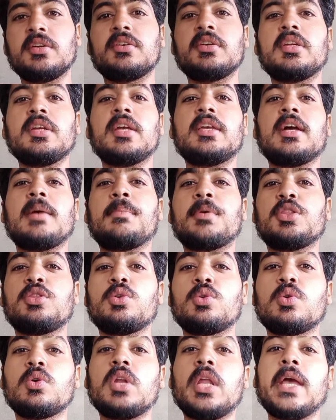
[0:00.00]
कंट्री है यहाँ पे
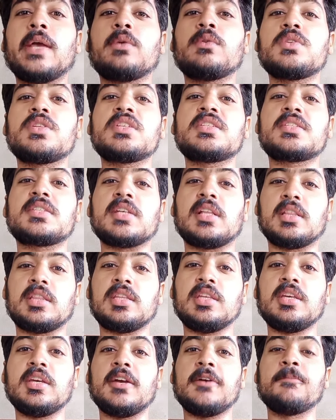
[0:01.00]
दो लैंग्वेजेस
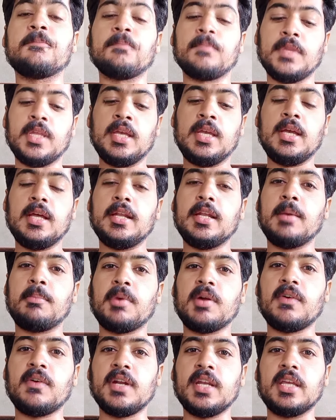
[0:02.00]
चलती हैं
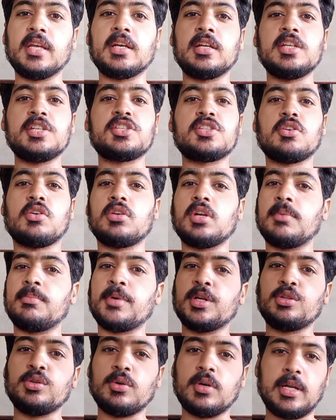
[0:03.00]
नंबर वन इंग्लिश और
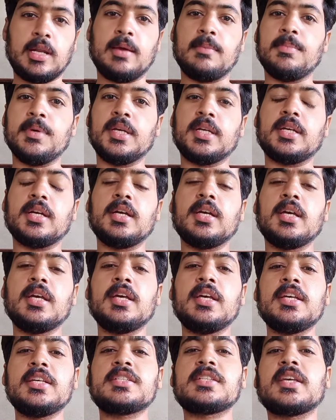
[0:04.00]
नंबर दो अरेबिक
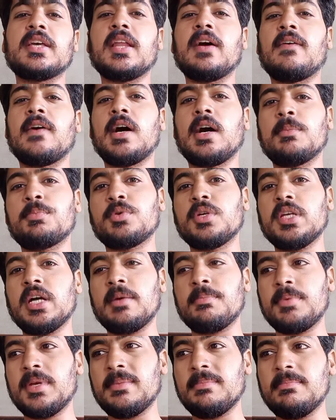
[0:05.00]
इसके अलावा आपको
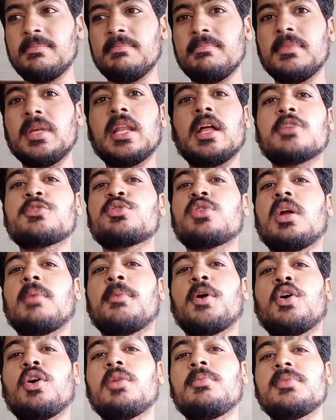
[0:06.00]
यहाँ पे मिला जुला
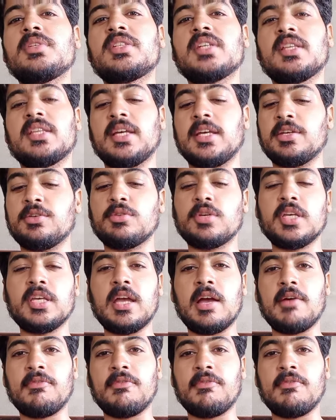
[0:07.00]
माहौल मिल जाता है क्योंकि